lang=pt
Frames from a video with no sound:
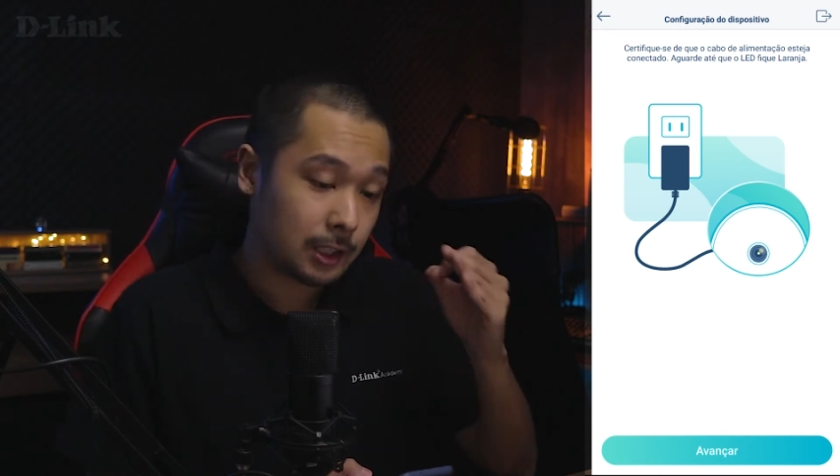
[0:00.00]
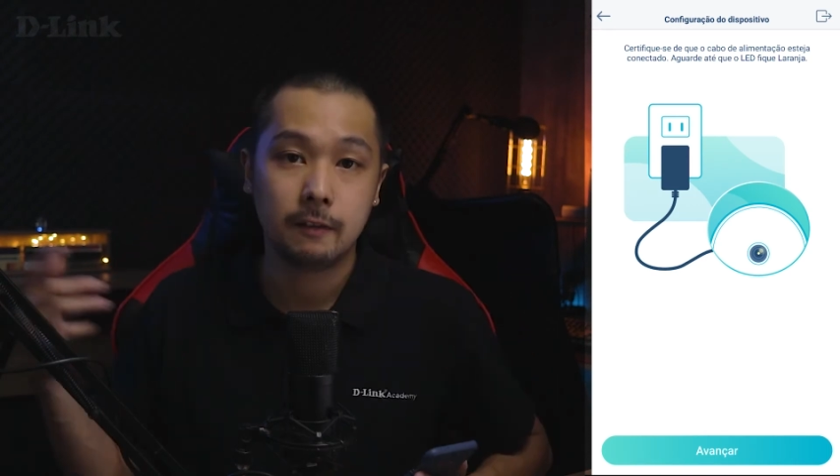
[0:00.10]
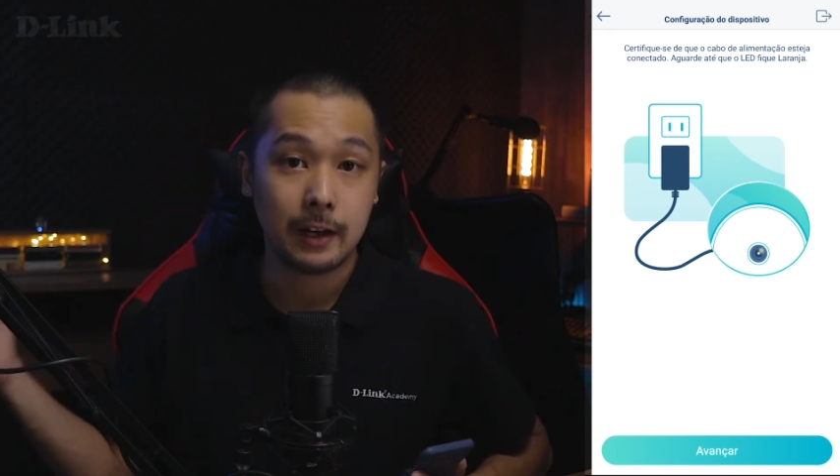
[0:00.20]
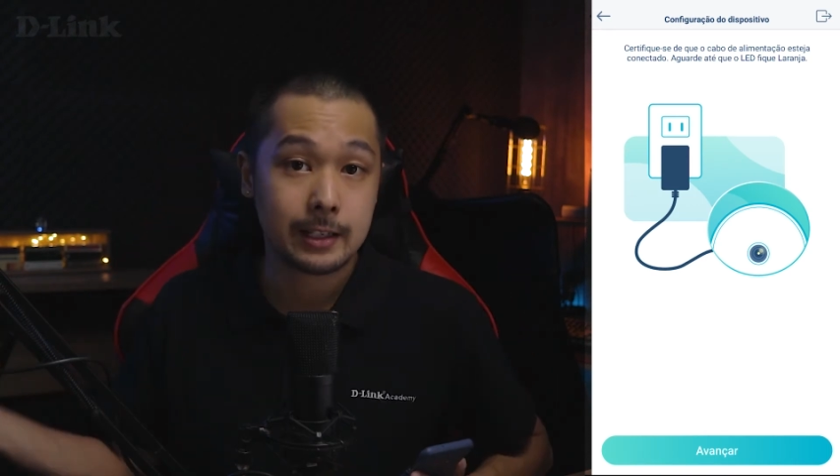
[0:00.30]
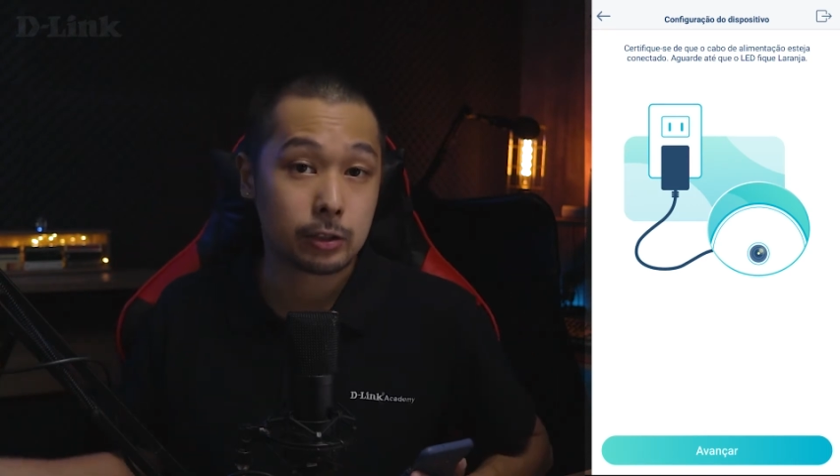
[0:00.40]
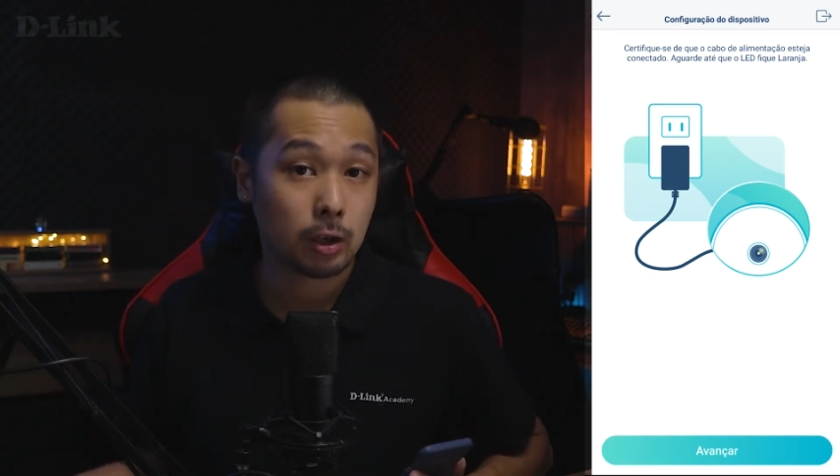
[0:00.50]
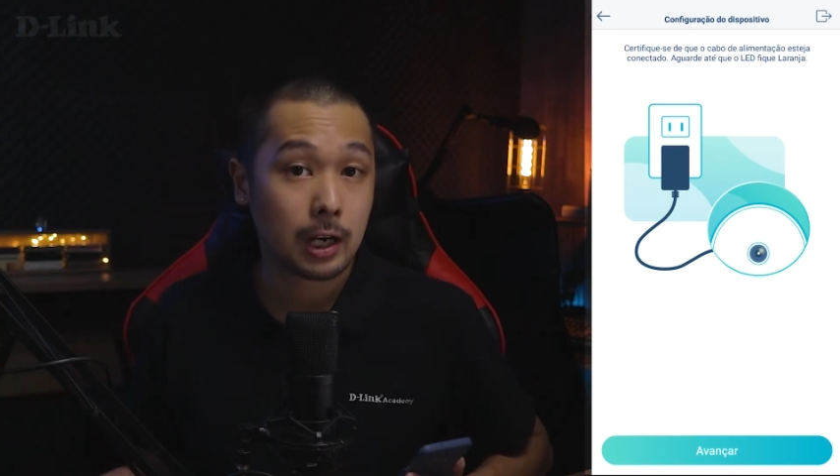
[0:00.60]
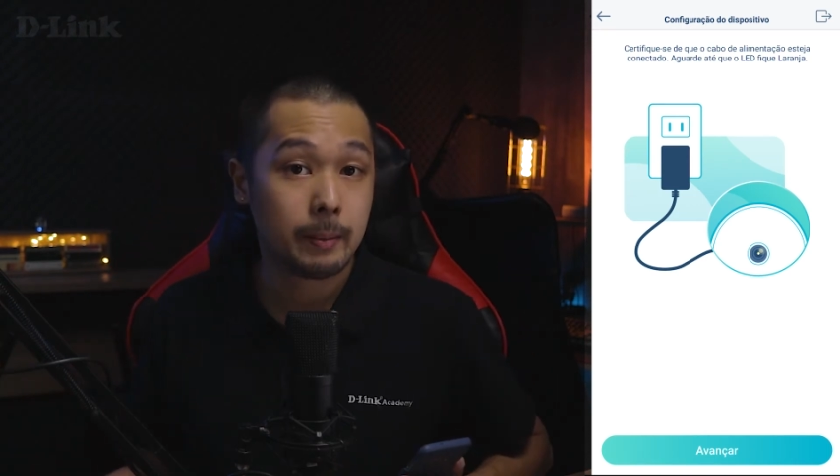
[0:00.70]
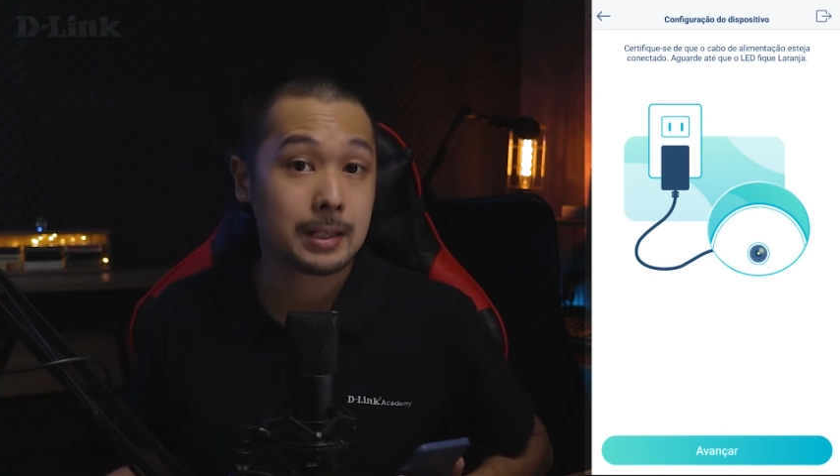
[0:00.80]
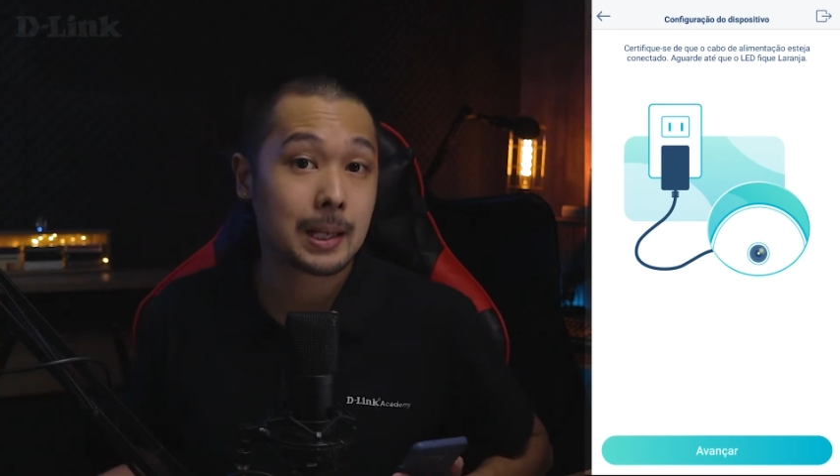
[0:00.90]
e ver se sua
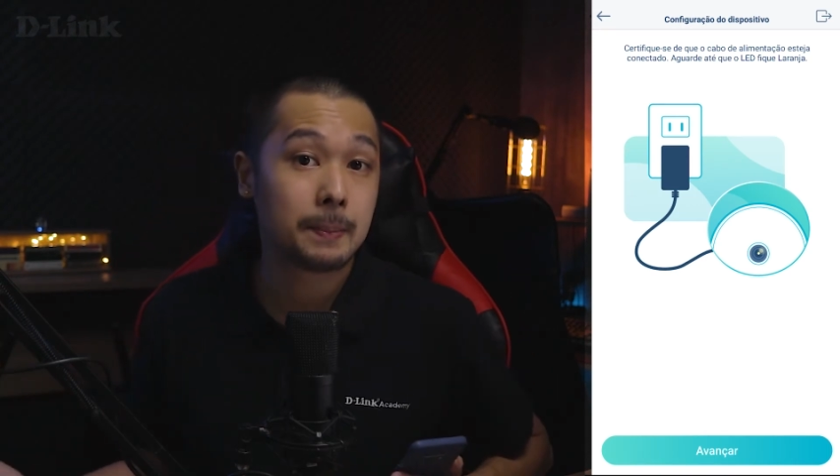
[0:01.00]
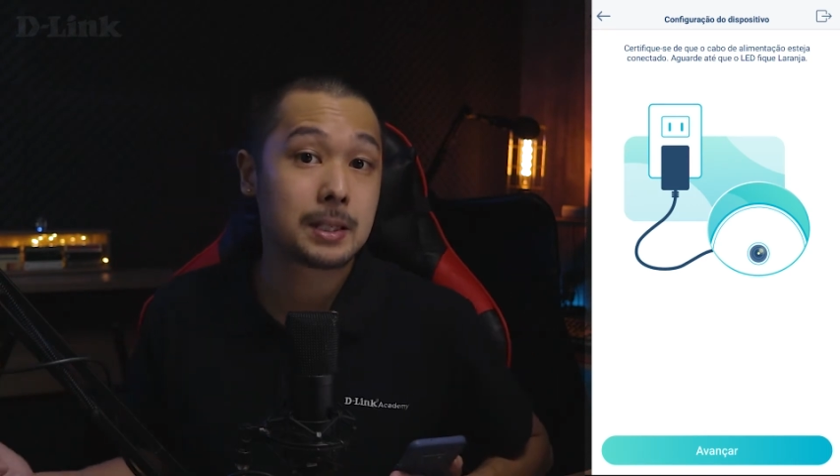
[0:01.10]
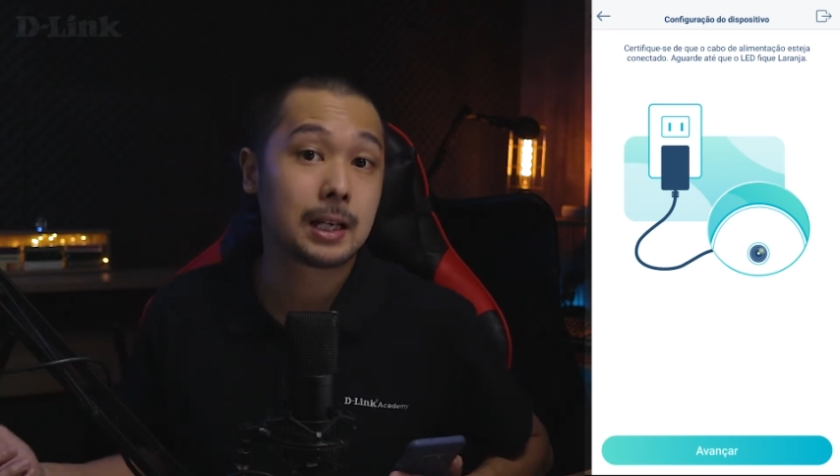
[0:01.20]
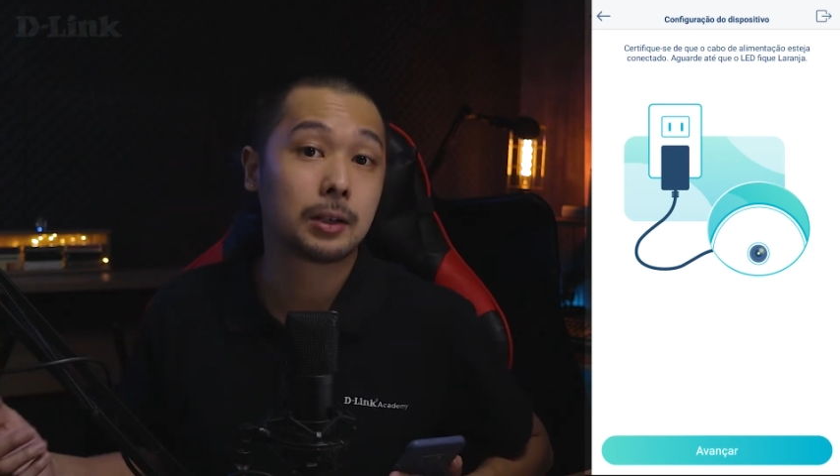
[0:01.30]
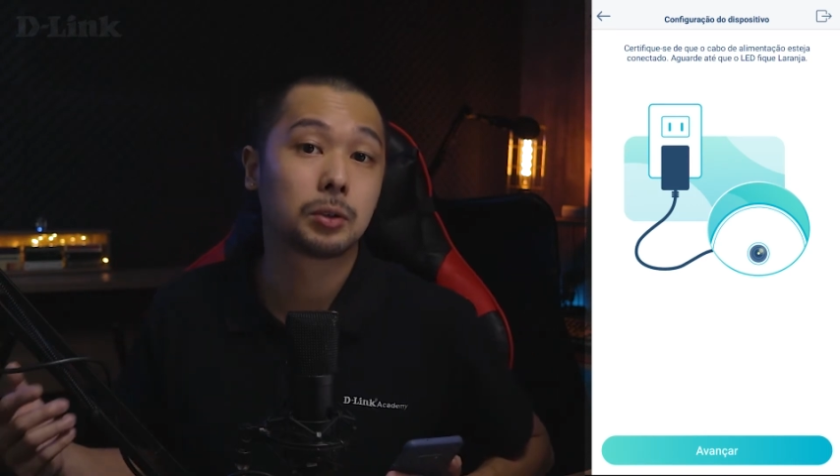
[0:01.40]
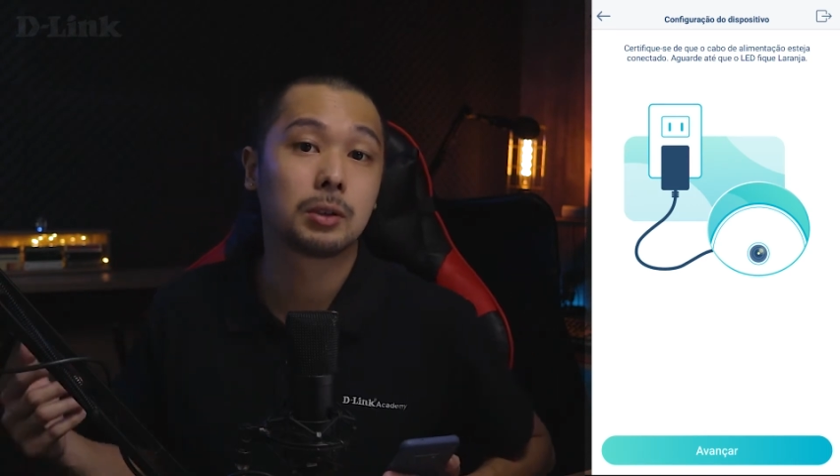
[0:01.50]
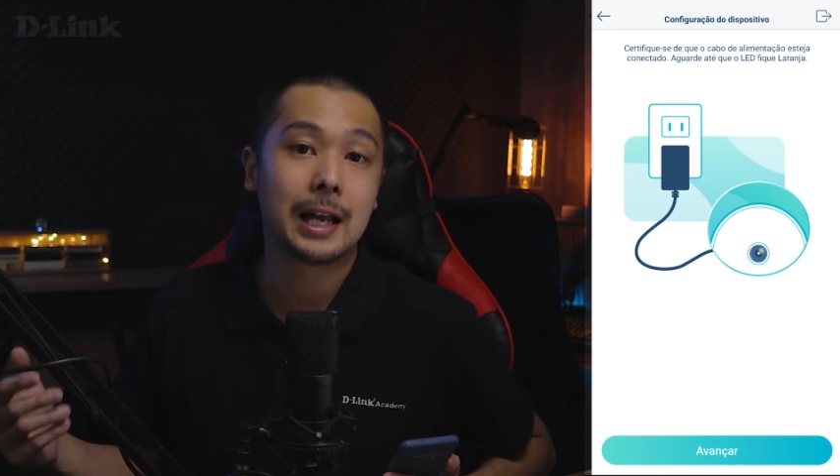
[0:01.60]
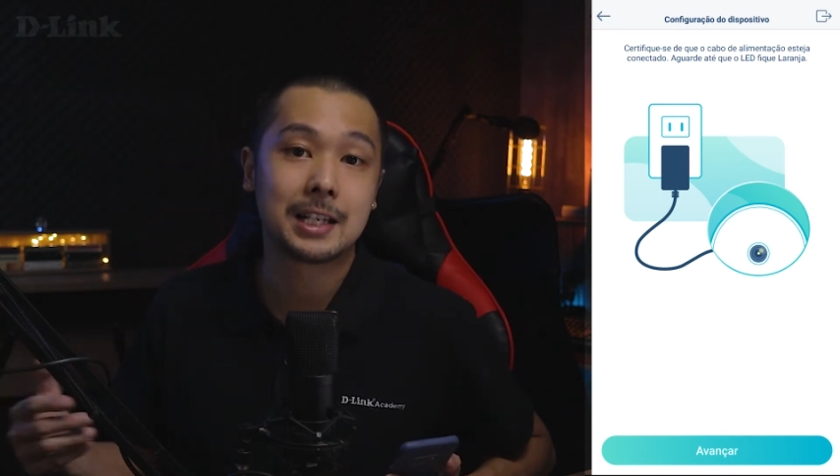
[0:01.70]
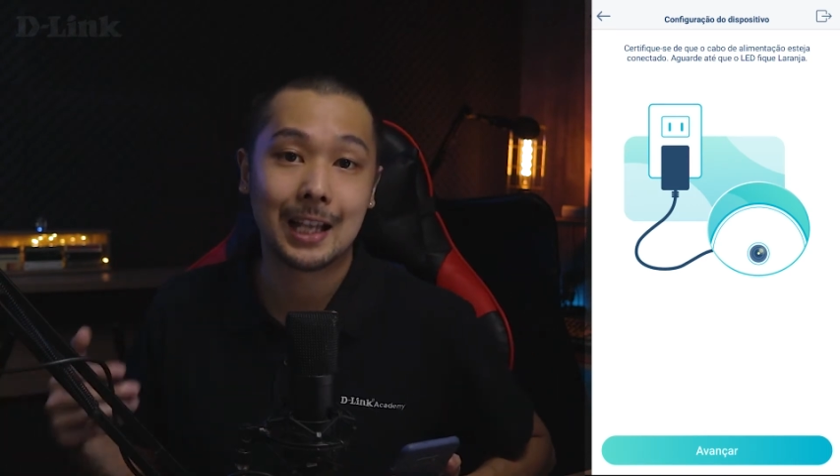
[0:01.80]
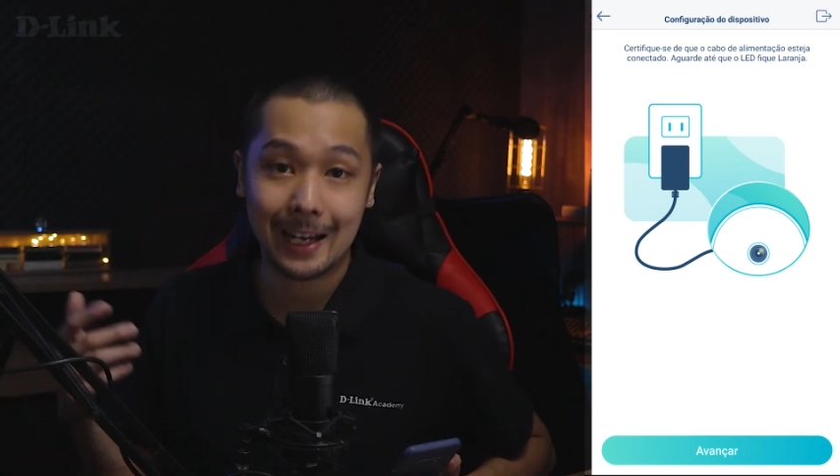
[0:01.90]
câmera está piscando no
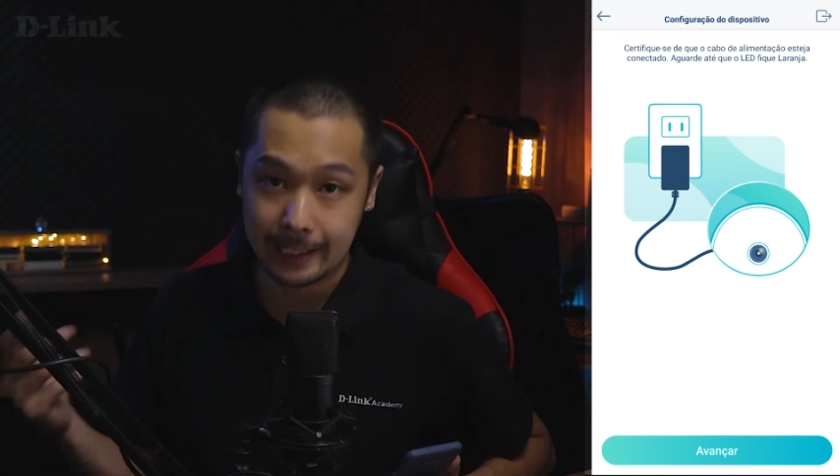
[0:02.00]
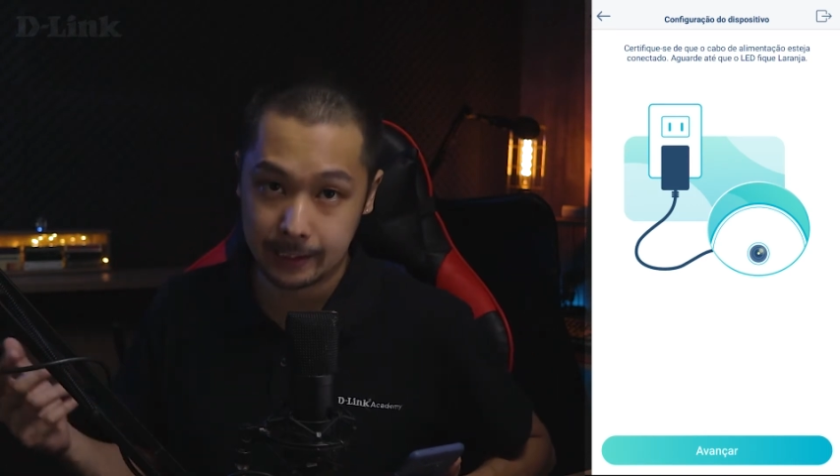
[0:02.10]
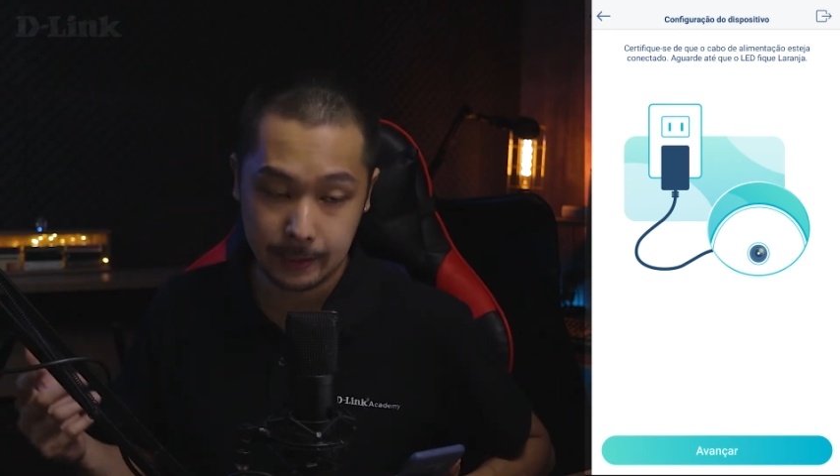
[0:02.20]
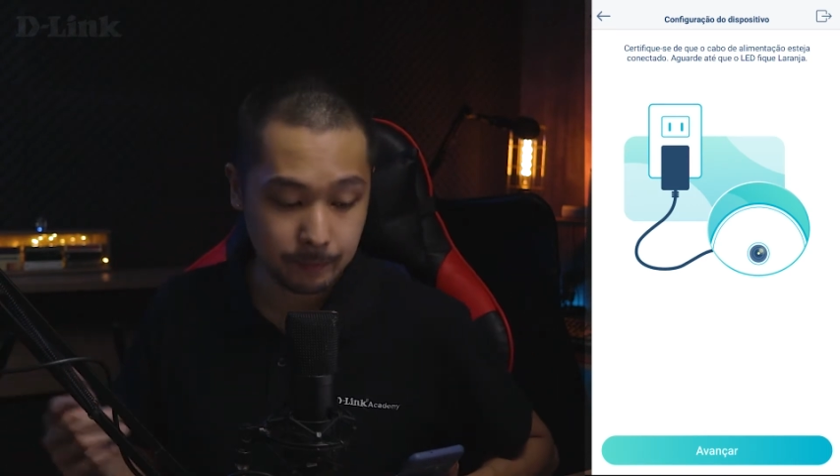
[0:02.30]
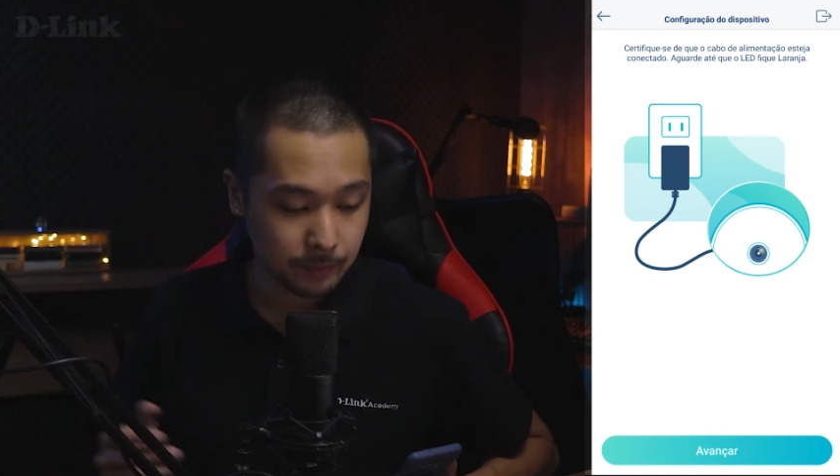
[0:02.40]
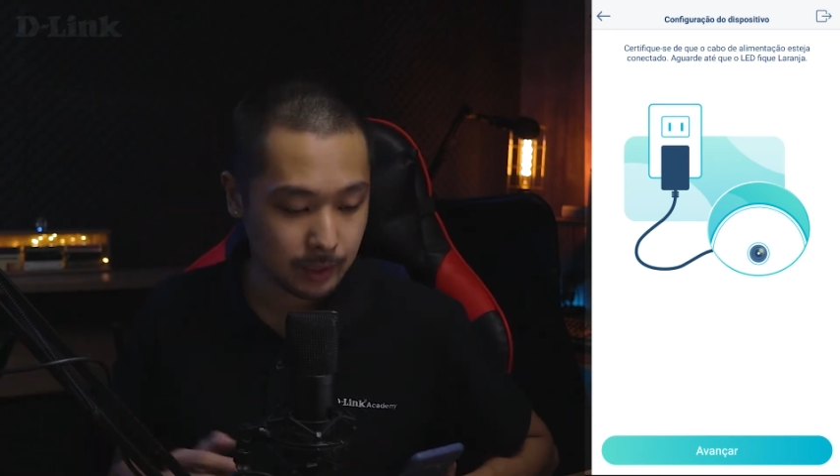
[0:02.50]
LED laranja.